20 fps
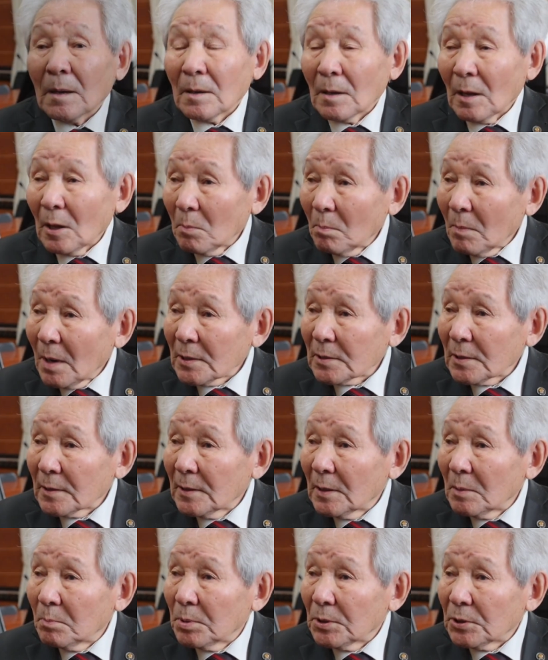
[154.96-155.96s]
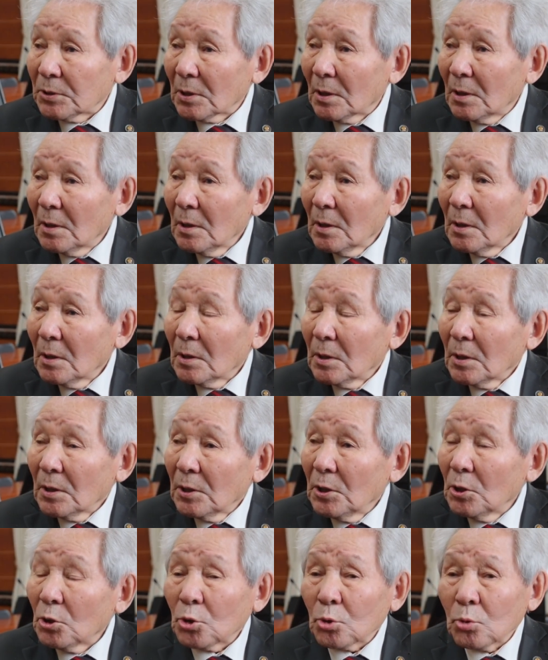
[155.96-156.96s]
Алмаза Алмазодобыча.
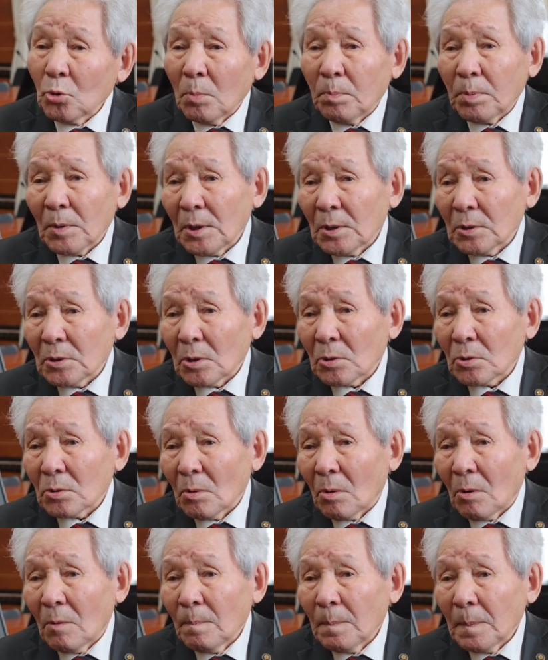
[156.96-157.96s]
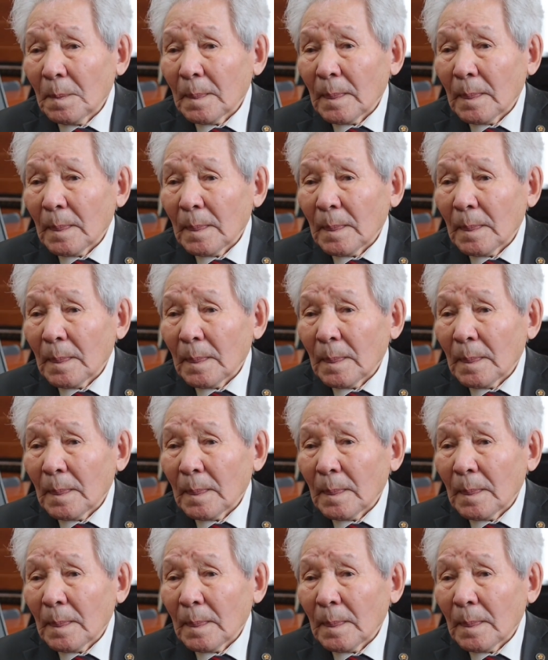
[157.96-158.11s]
И что произошло?